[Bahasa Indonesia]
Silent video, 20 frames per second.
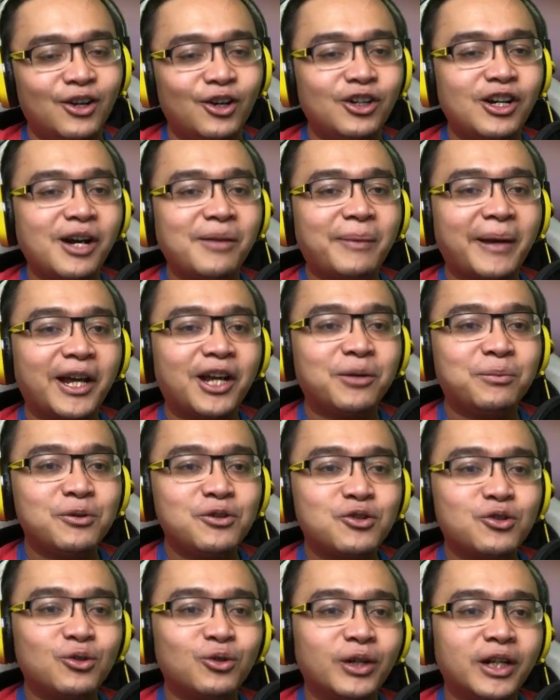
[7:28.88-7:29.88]
Lo dan Pak Heru
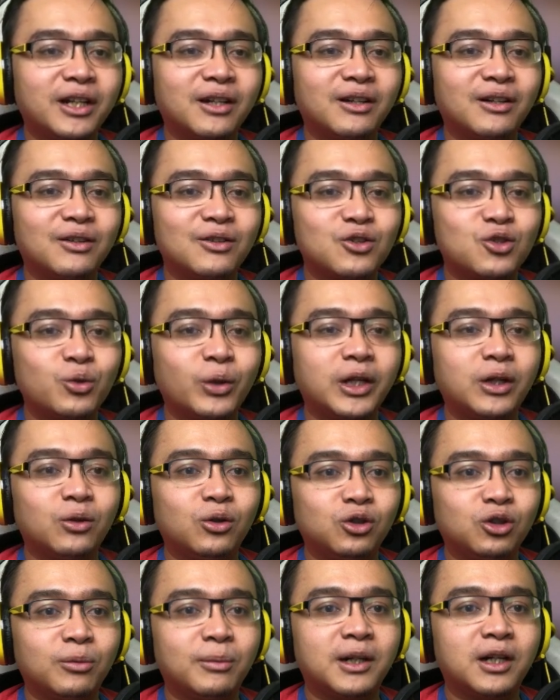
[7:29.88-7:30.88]
pun sulit sweet
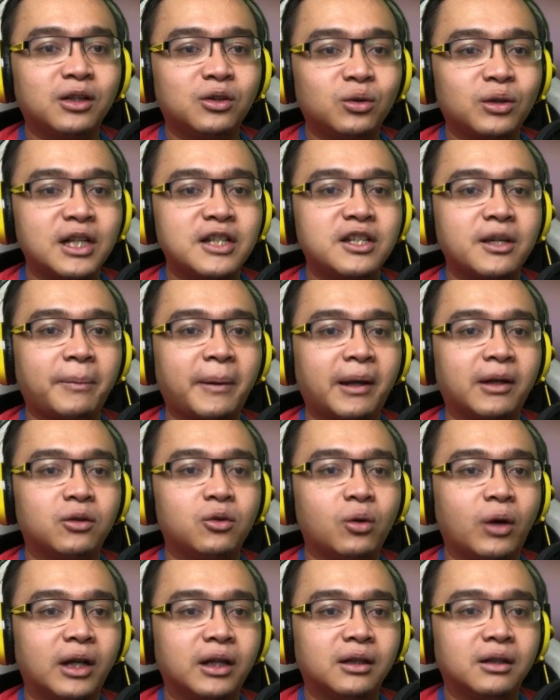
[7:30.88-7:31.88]
untuk menentukan siapa yang
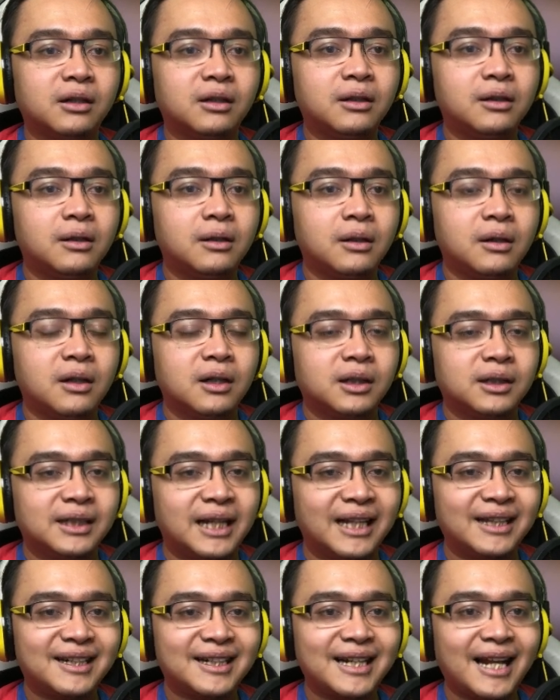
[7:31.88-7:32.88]
duluan.
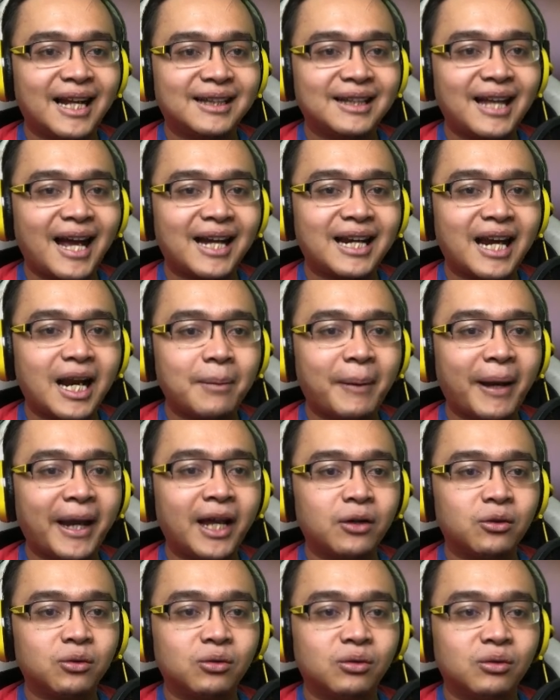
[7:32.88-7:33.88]
Dan ternyata adalah Pak
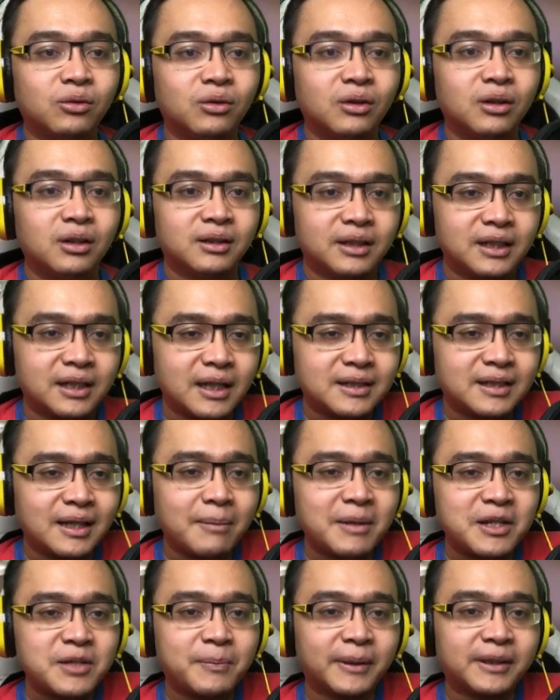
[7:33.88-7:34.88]
Heru.
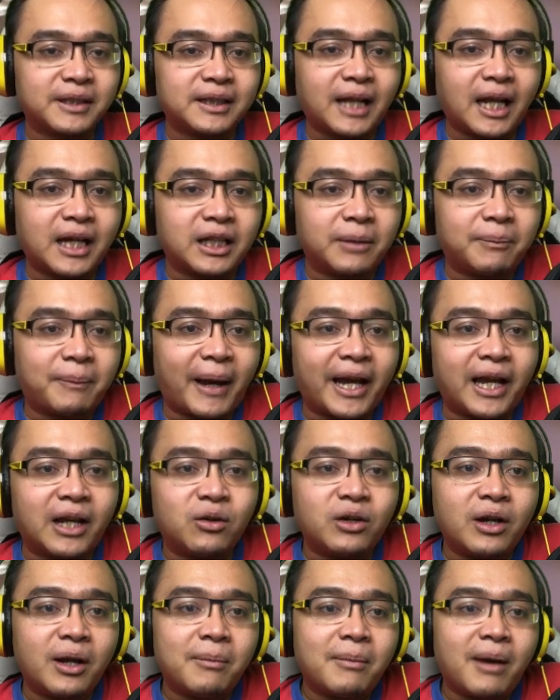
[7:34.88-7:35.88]
Sama seperti tadi, Pak
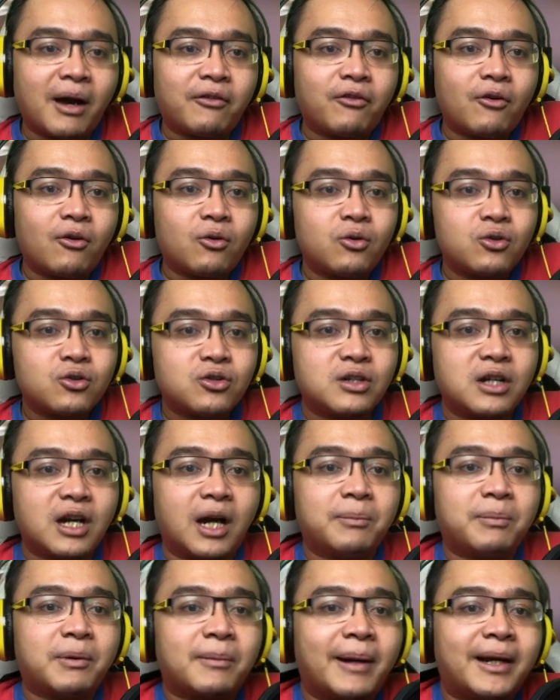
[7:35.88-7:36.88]
Heru nembak fokus
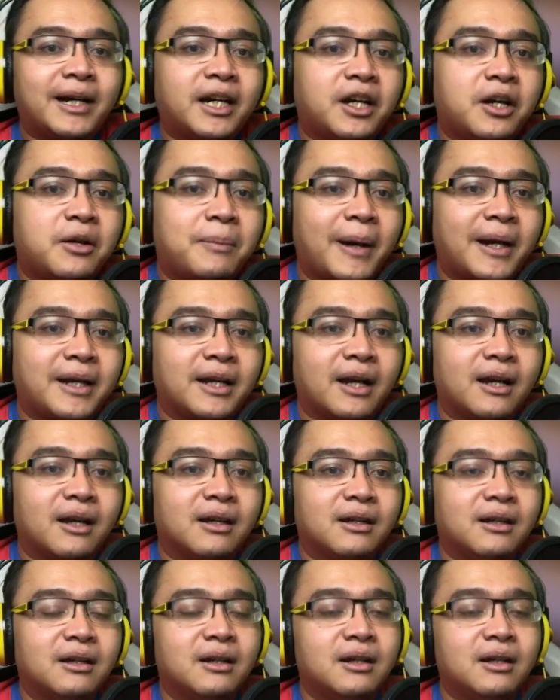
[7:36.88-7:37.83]
dengan permainan di depannya.